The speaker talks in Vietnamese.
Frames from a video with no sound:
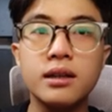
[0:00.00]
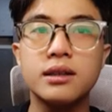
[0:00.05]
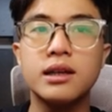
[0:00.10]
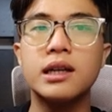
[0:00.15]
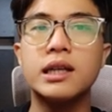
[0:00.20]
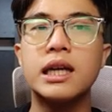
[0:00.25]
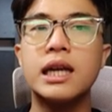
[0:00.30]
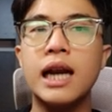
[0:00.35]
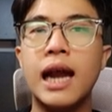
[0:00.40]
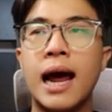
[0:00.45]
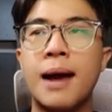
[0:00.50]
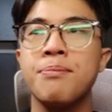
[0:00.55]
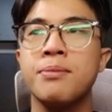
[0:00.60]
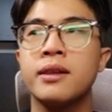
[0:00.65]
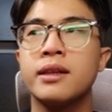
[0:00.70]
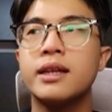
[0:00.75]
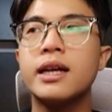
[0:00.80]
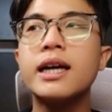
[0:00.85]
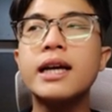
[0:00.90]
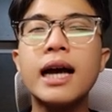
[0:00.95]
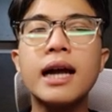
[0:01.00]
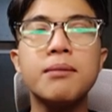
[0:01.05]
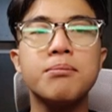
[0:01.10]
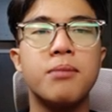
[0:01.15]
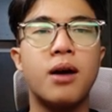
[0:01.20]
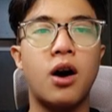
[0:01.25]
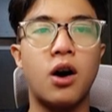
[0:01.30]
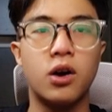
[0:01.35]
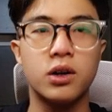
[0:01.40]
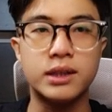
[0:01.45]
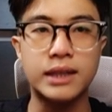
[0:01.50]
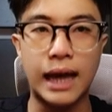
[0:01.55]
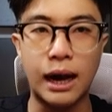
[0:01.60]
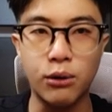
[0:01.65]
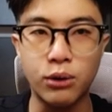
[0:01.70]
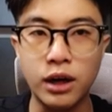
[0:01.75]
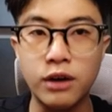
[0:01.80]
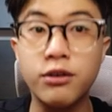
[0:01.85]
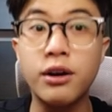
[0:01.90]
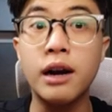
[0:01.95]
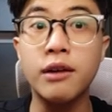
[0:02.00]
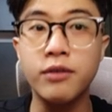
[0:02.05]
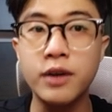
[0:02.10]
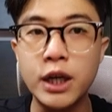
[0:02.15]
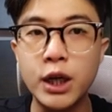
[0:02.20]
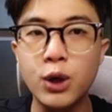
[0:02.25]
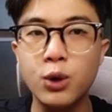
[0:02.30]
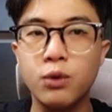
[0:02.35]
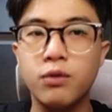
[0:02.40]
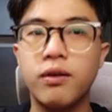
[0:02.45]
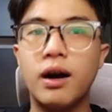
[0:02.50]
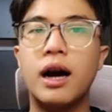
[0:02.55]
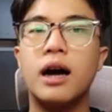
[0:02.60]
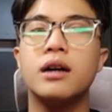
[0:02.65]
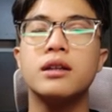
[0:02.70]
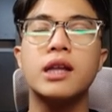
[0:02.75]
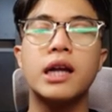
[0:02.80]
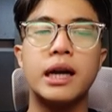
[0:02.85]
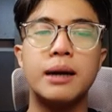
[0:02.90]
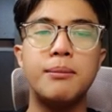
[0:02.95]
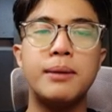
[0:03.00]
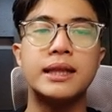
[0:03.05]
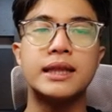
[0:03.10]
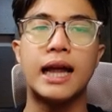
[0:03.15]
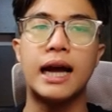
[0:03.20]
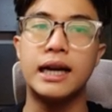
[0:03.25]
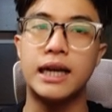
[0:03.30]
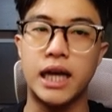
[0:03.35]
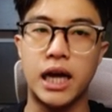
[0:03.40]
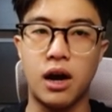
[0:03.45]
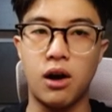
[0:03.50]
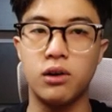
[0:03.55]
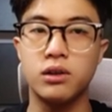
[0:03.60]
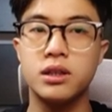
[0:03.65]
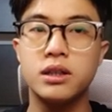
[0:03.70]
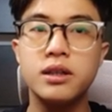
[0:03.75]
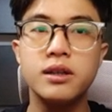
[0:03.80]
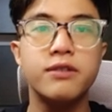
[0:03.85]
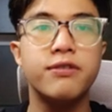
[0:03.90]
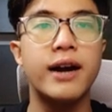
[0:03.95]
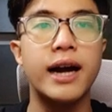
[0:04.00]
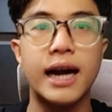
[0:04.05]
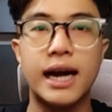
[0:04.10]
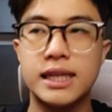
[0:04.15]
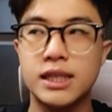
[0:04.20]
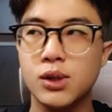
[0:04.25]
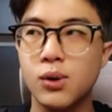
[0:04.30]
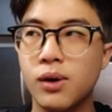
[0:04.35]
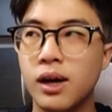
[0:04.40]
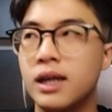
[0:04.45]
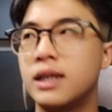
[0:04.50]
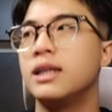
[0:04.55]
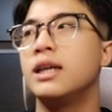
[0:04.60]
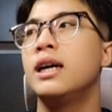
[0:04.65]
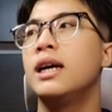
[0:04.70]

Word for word: đó chính là cái cách mà họ tạo ra revenue và ở thời điểm hiện tại thì họ chưa phát hành token